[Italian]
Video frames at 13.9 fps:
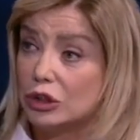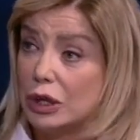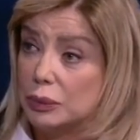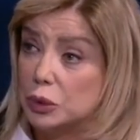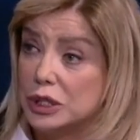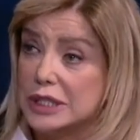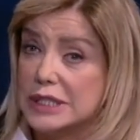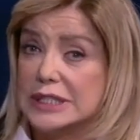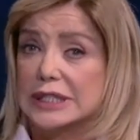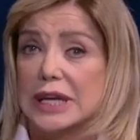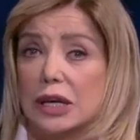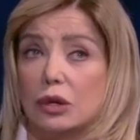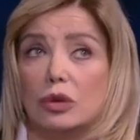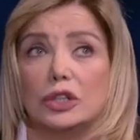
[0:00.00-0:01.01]
la polizia
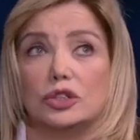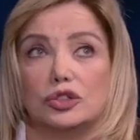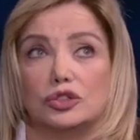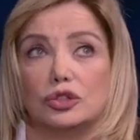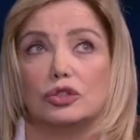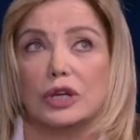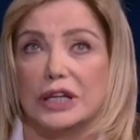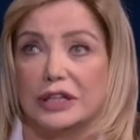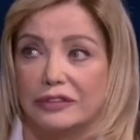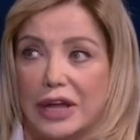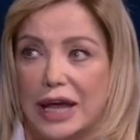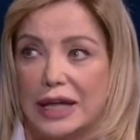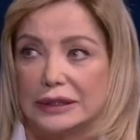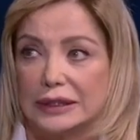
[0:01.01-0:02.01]
e quando sono
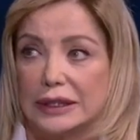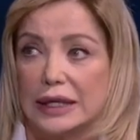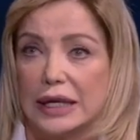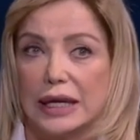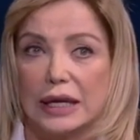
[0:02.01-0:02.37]
arrivati,